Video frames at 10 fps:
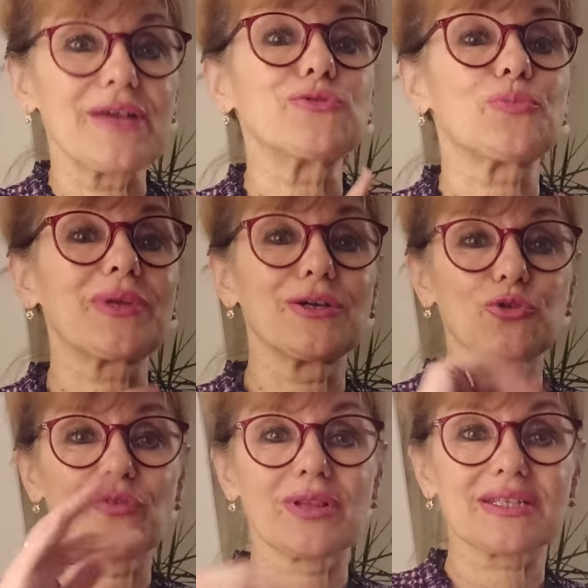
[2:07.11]
Я все
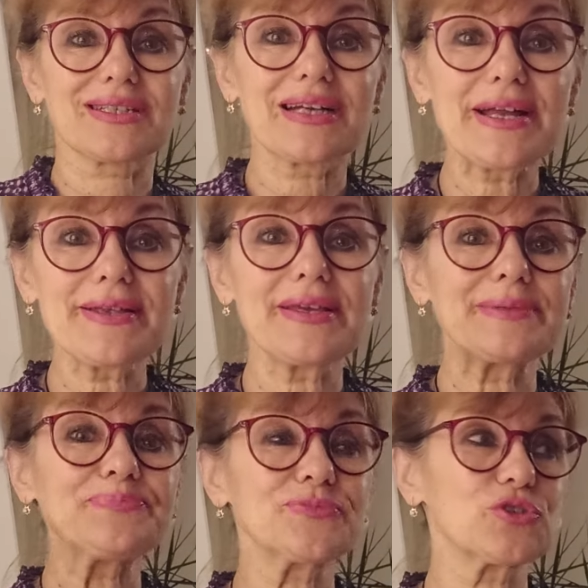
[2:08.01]
приготовила
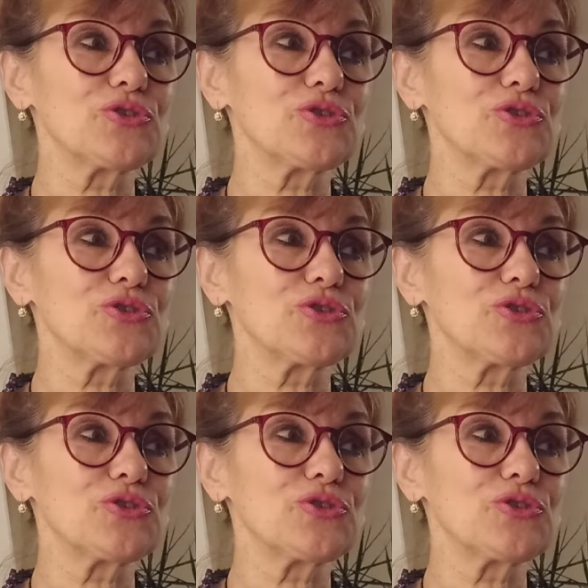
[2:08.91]
заранее,